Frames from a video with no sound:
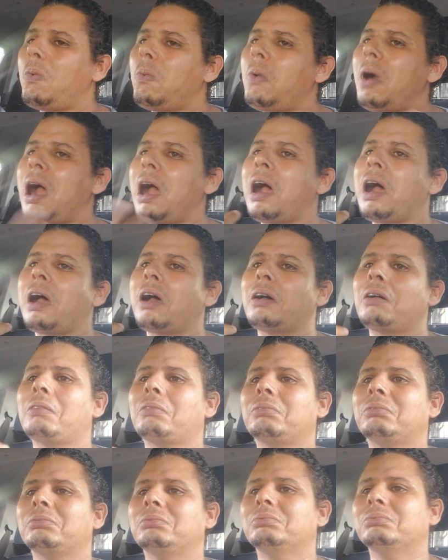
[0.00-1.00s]
وا
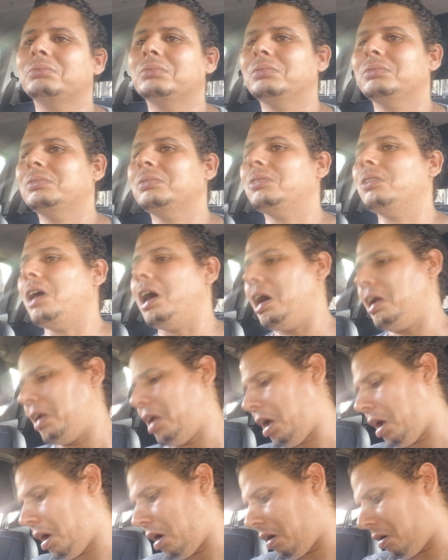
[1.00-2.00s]

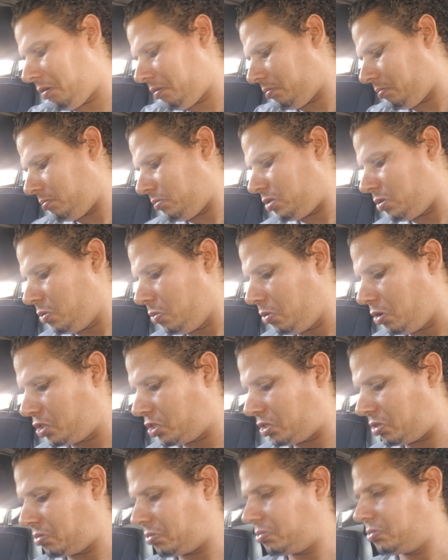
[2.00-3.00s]
انا
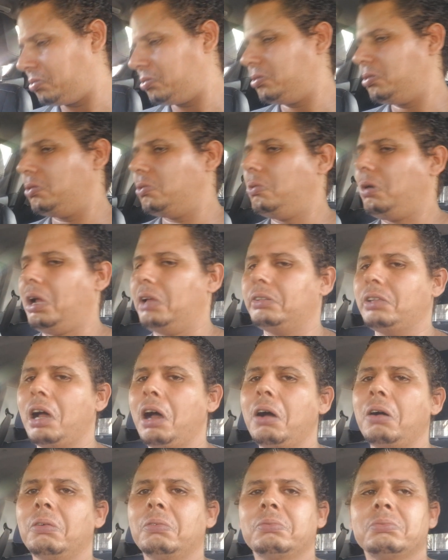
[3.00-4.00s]
مزوج
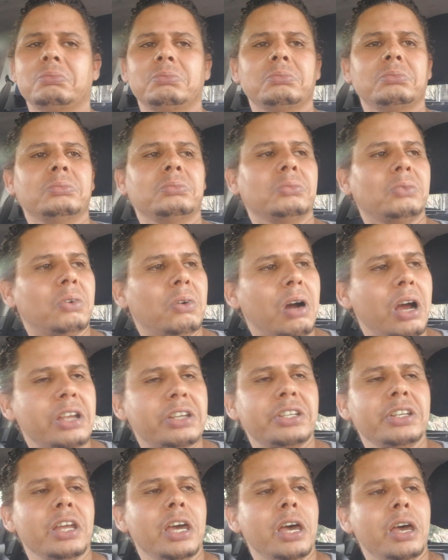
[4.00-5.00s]
وحده
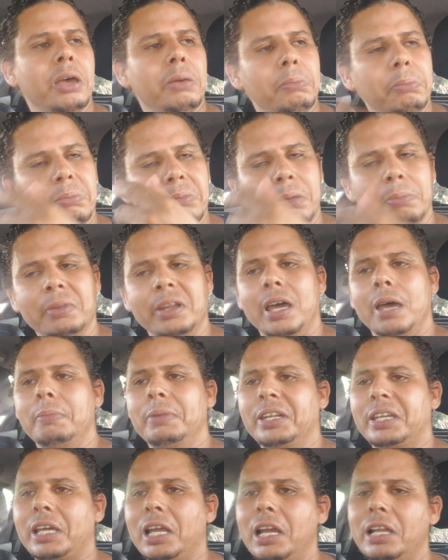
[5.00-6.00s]
واجنبي من
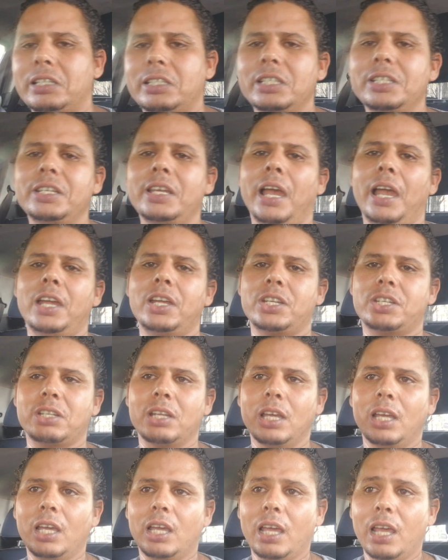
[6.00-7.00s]
امريكا اللاتينيه
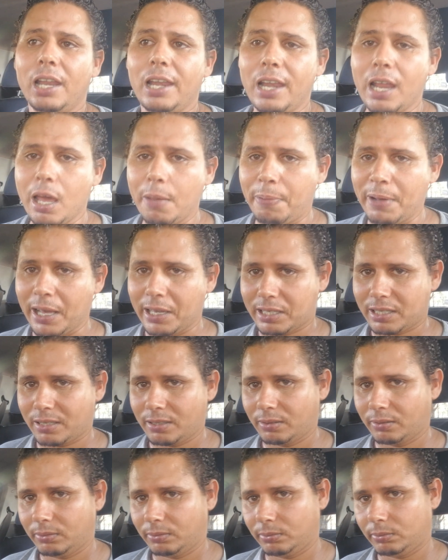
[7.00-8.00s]
عايش لاباس